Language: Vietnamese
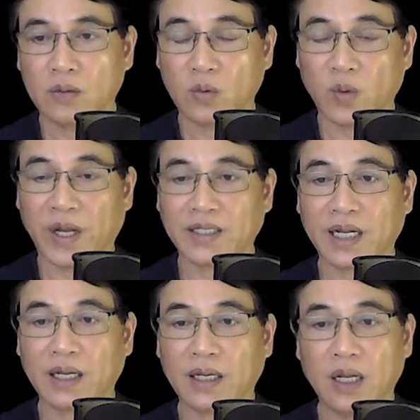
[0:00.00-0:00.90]
Ngoài
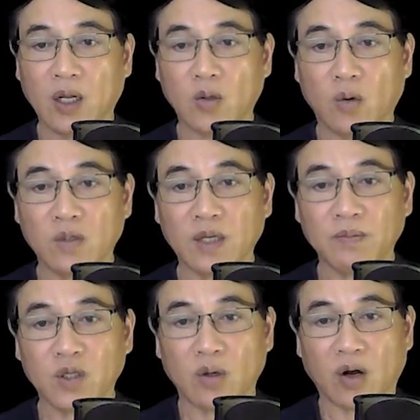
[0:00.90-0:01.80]
ra, cũng giúp
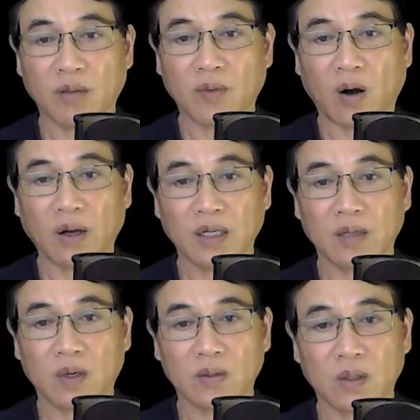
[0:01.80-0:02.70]
cho loại bỏ
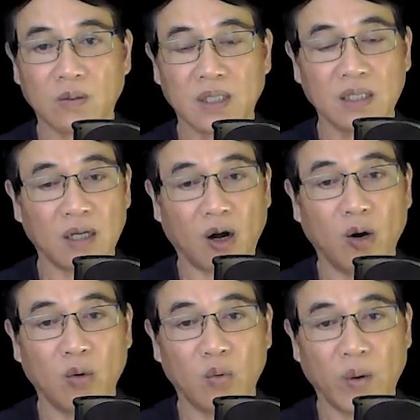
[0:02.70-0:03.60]
được một số thứ
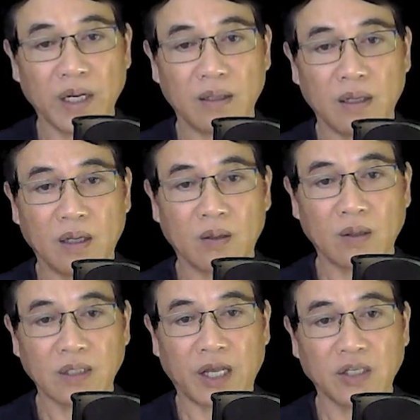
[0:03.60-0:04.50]
ô uế
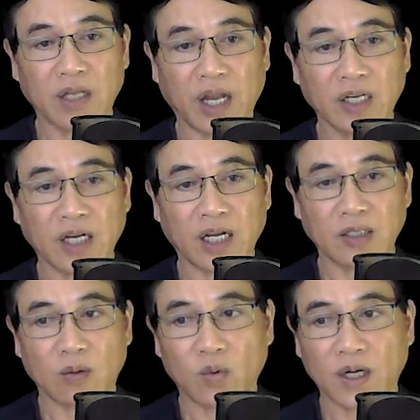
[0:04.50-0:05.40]
có thể xảy ra
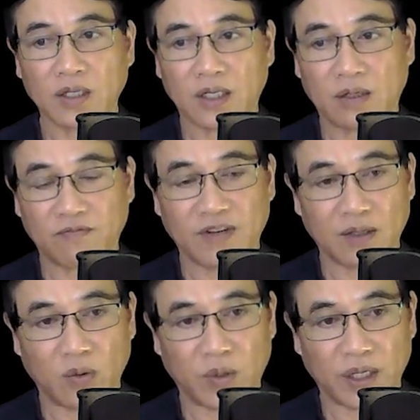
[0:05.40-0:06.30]
trong quá trình
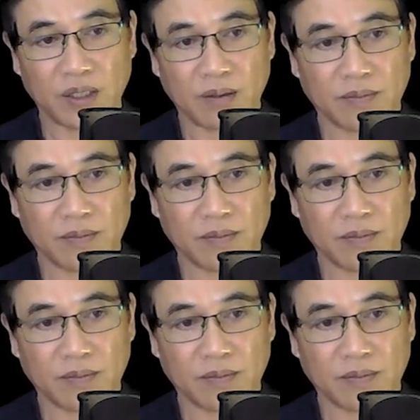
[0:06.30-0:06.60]
phân hủy.